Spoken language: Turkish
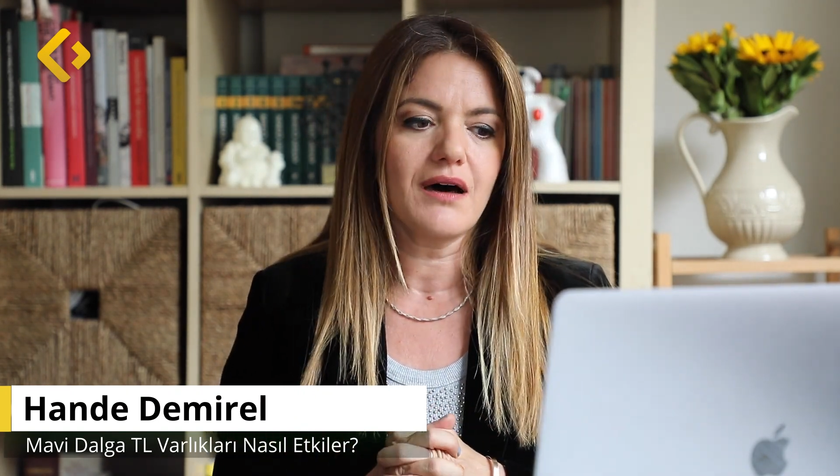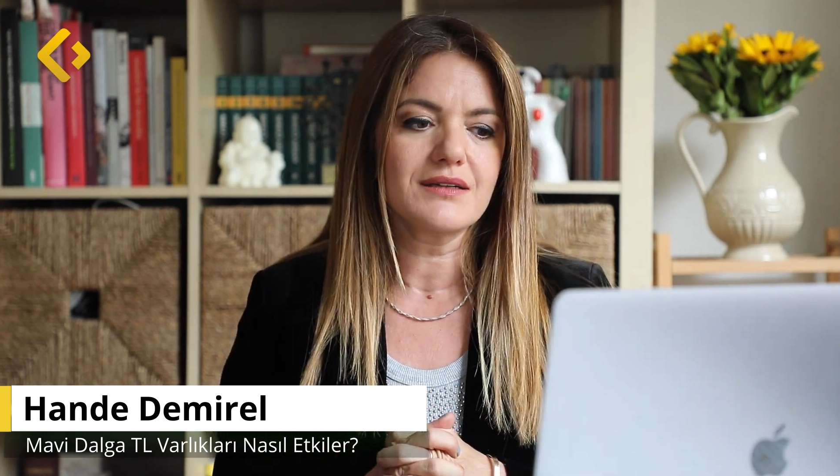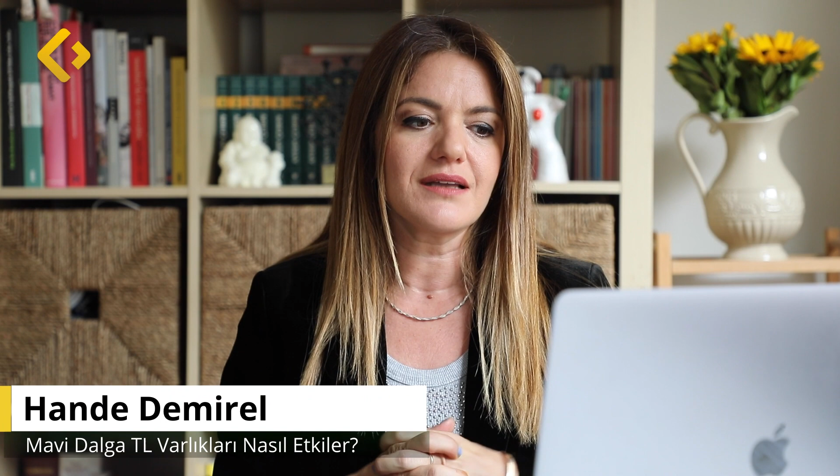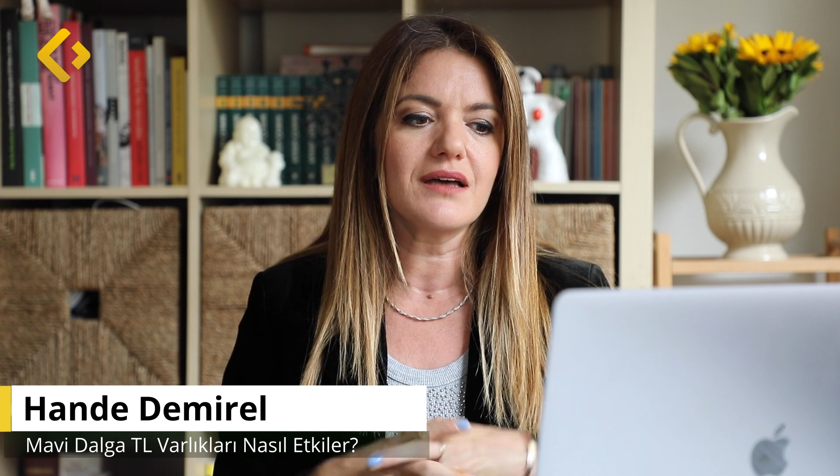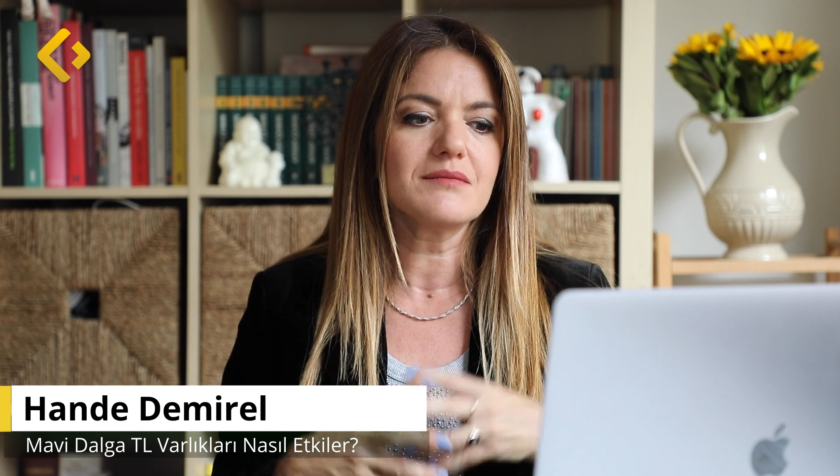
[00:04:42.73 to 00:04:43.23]

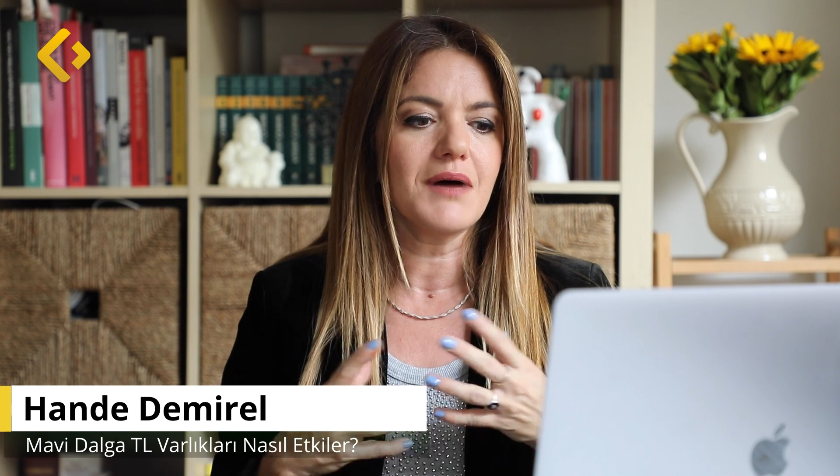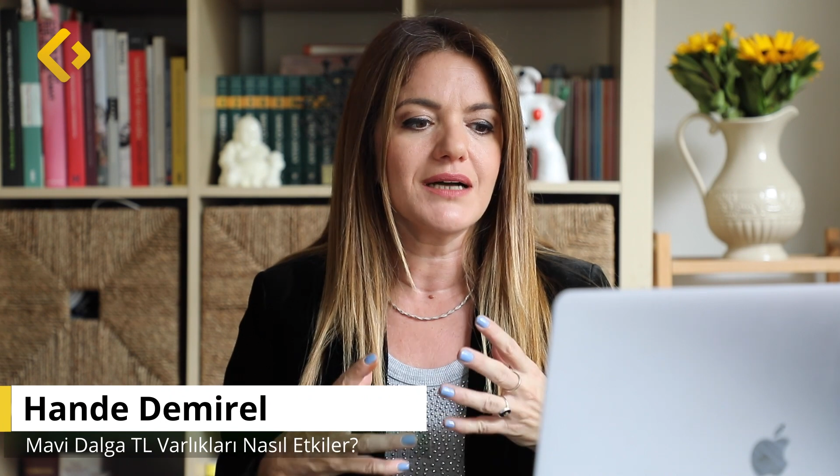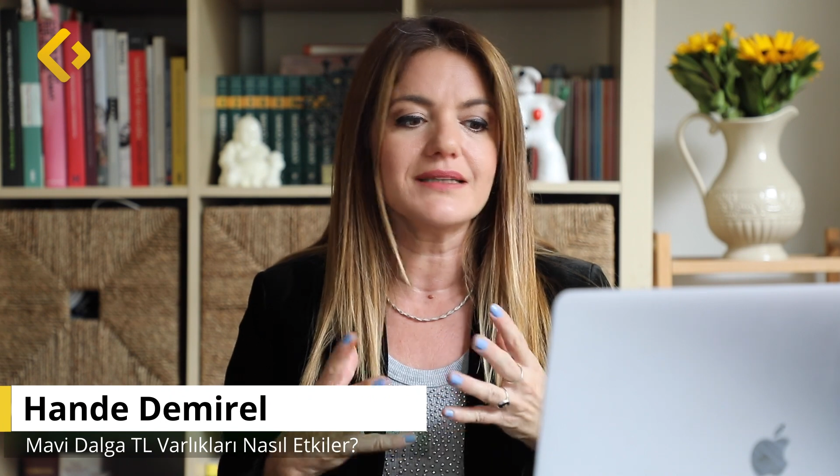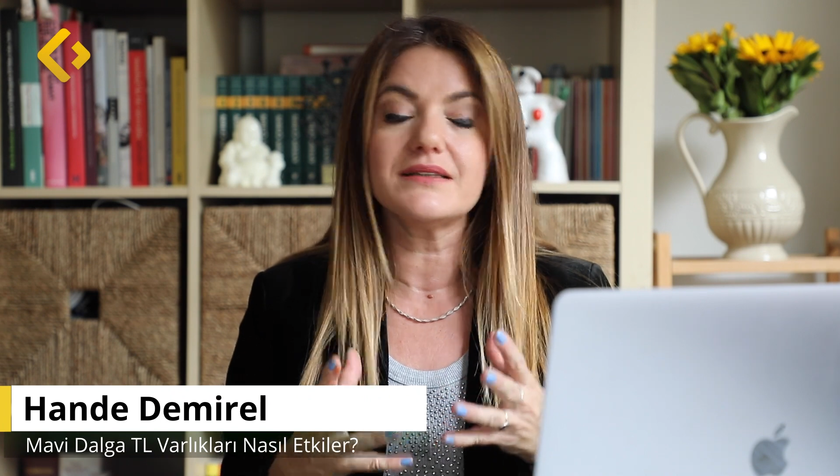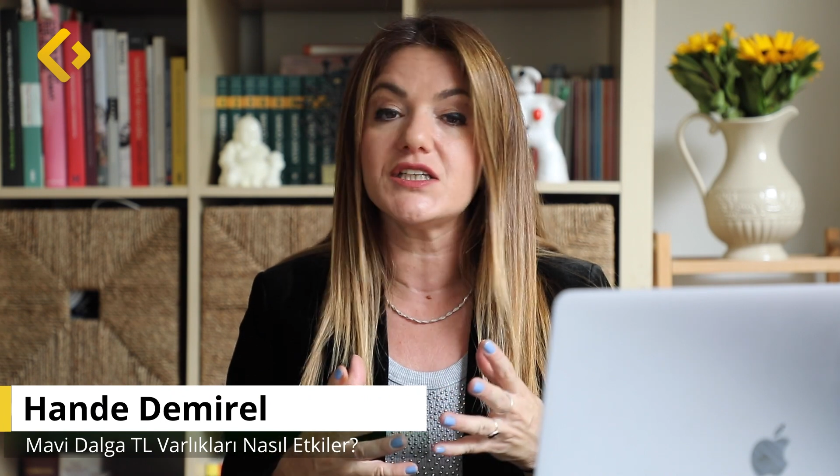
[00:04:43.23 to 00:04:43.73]
artan
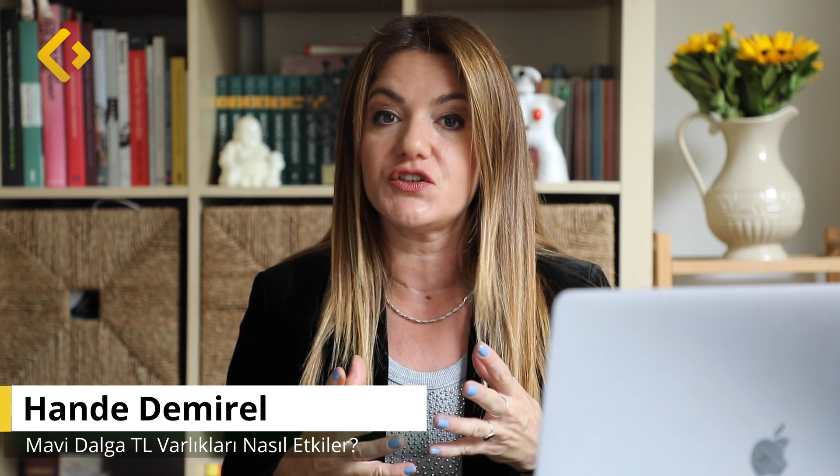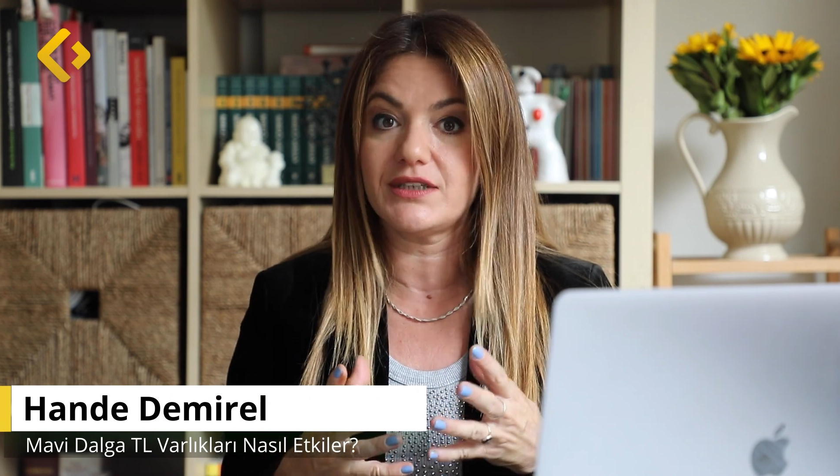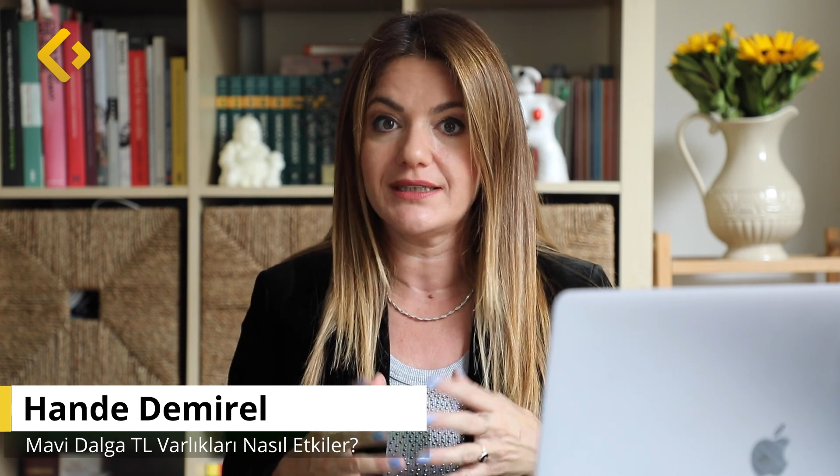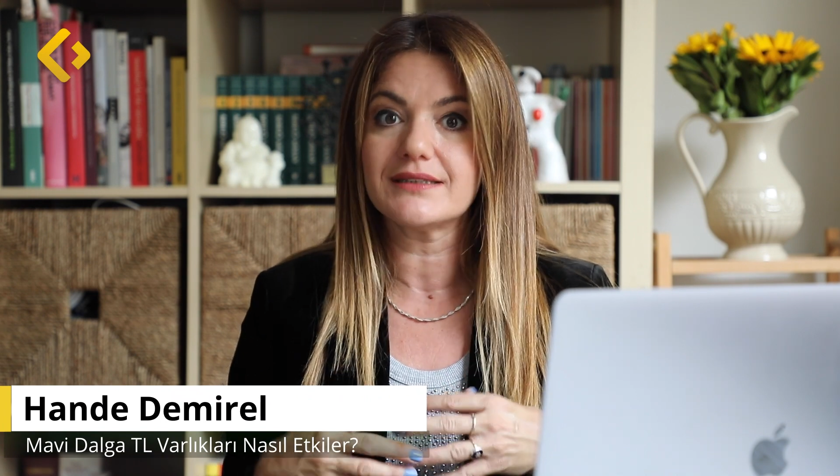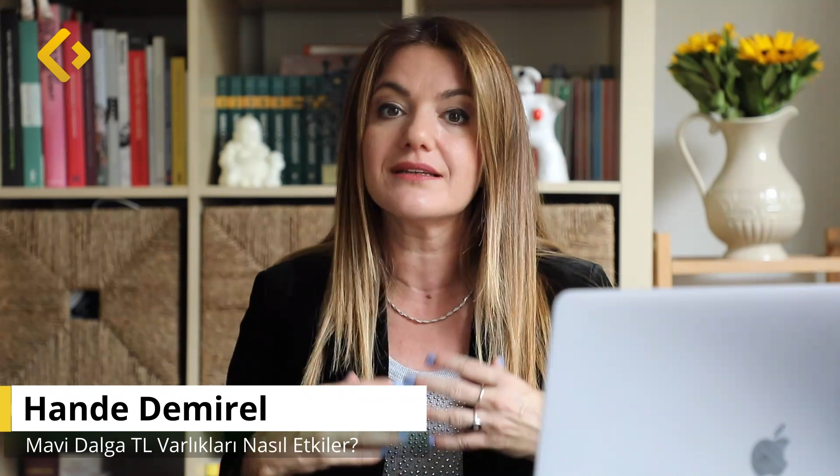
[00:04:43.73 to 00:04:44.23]
mali
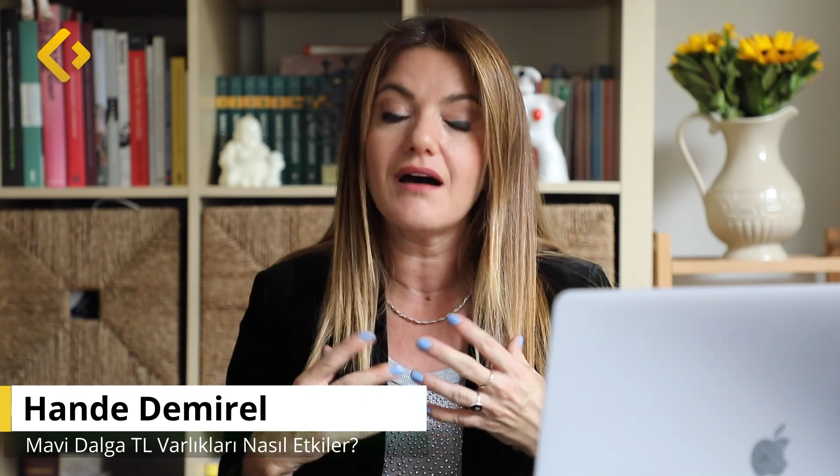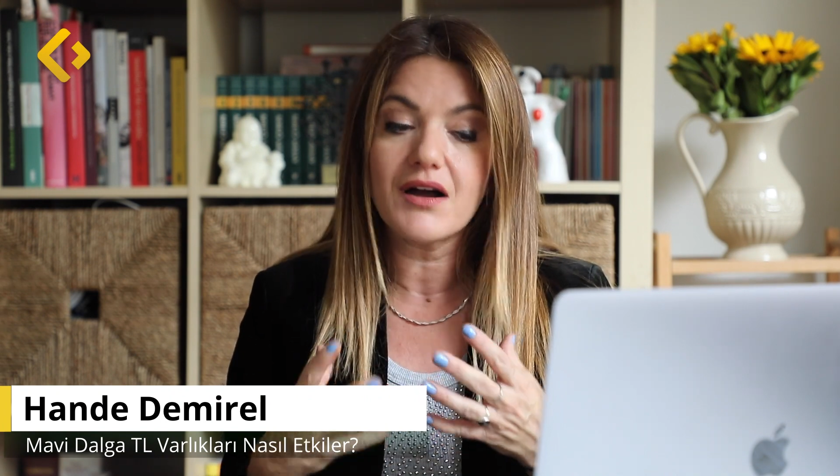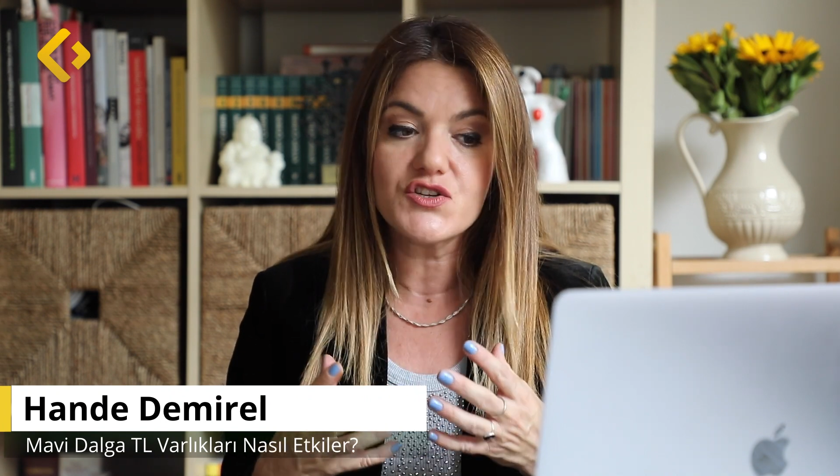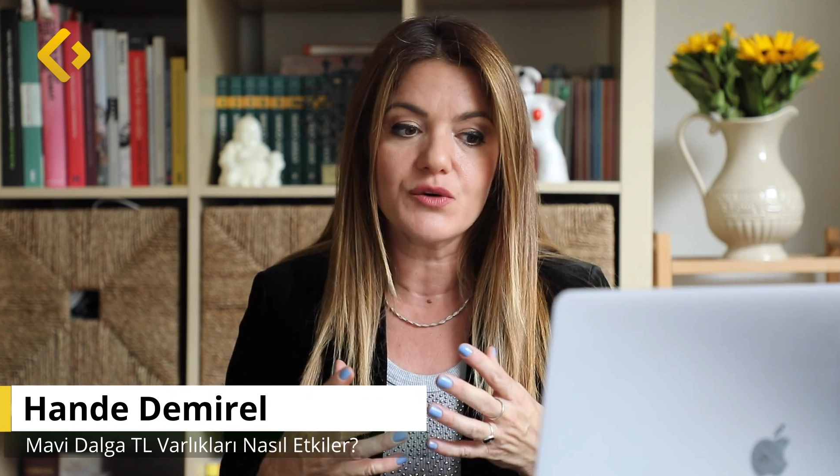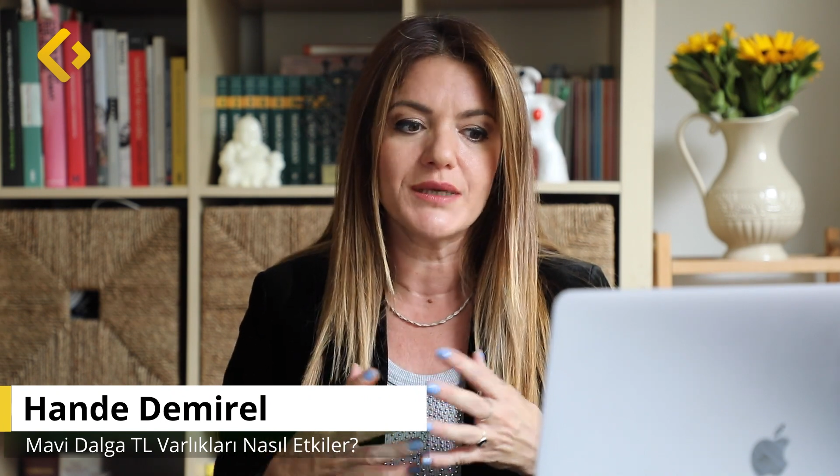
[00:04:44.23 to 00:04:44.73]
teşviklerin,
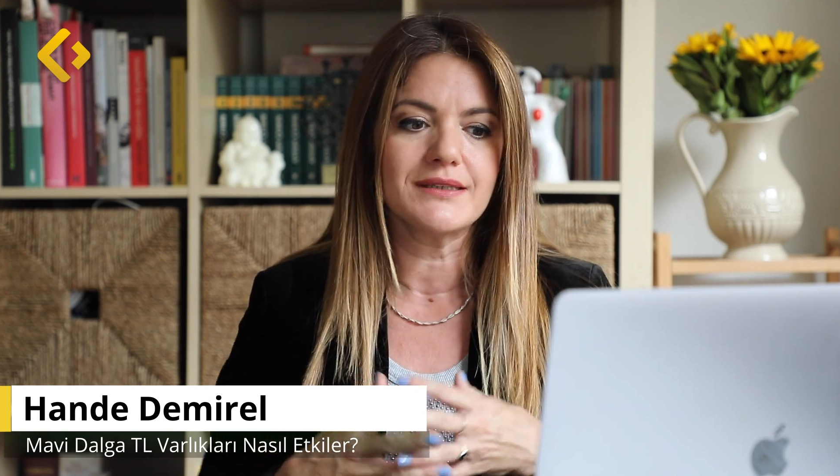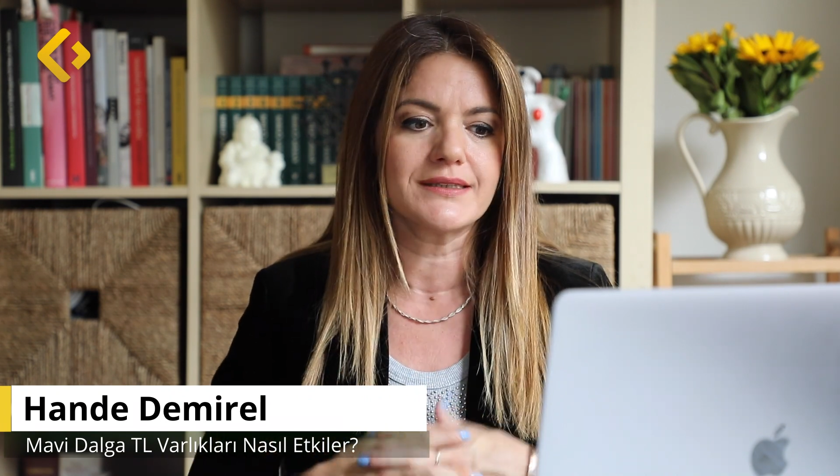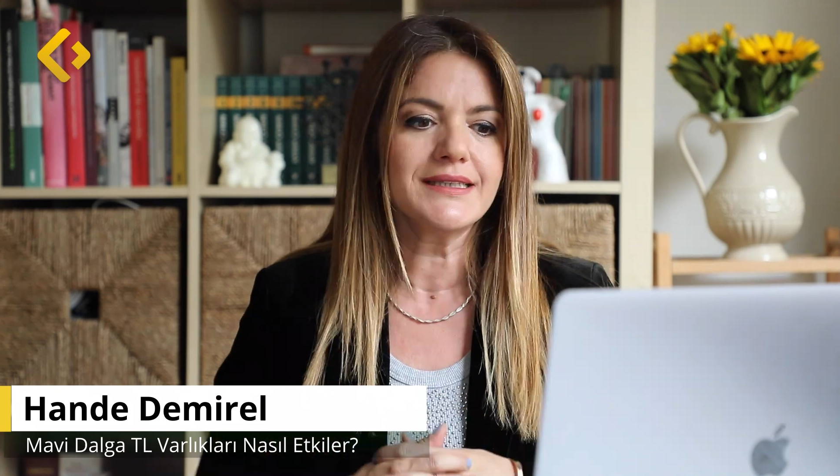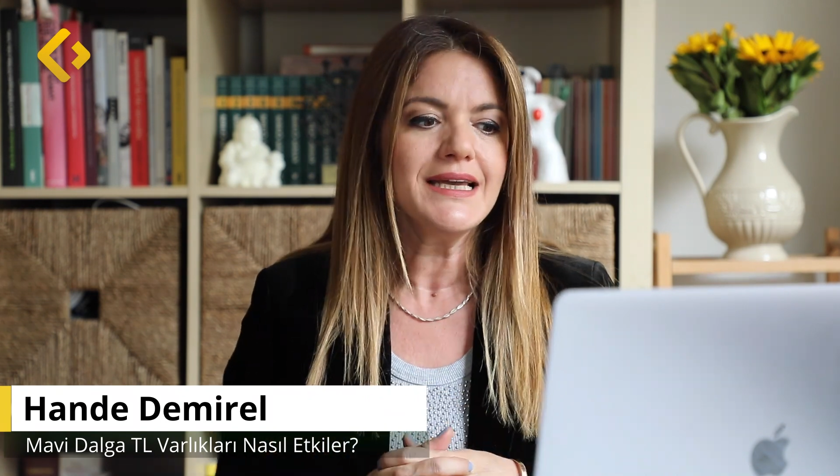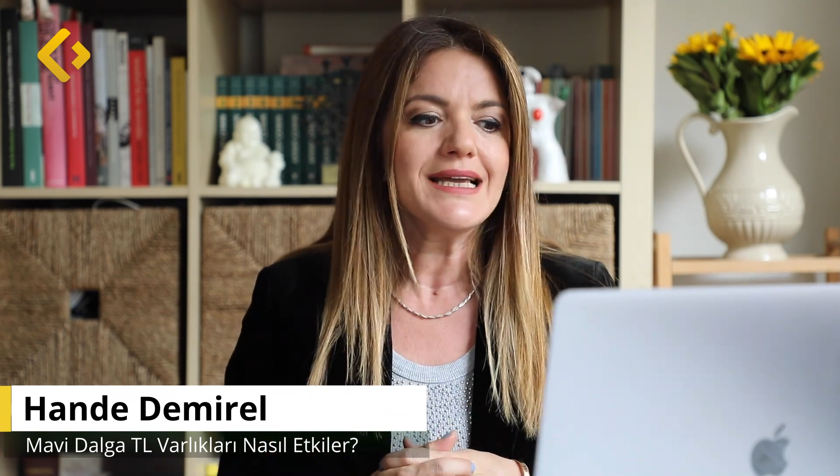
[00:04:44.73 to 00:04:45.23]
harcamaların